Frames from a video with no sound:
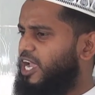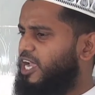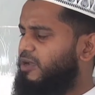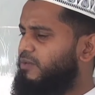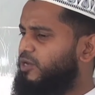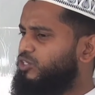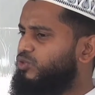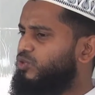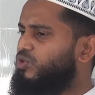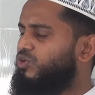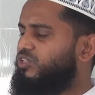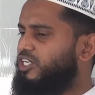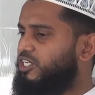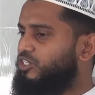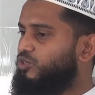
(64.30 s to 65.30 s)
একেবারে সূক্ষ্ম
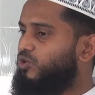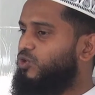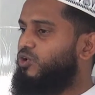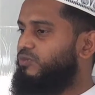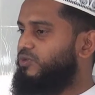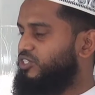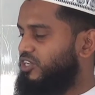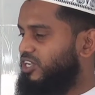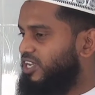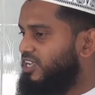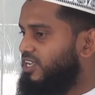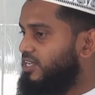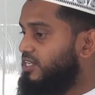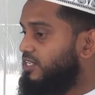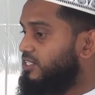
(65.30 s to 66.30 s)
থেকে সূক্ষ্ম বিষয়ে
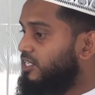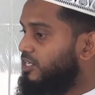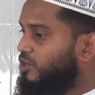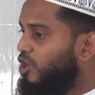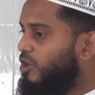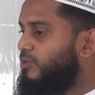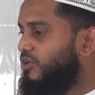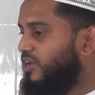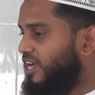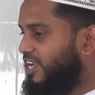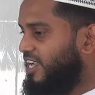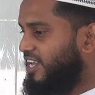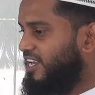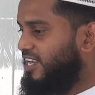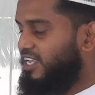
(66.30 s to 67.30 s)
তিনি খবর
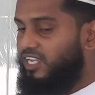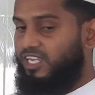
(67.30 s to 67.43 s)
রাখেন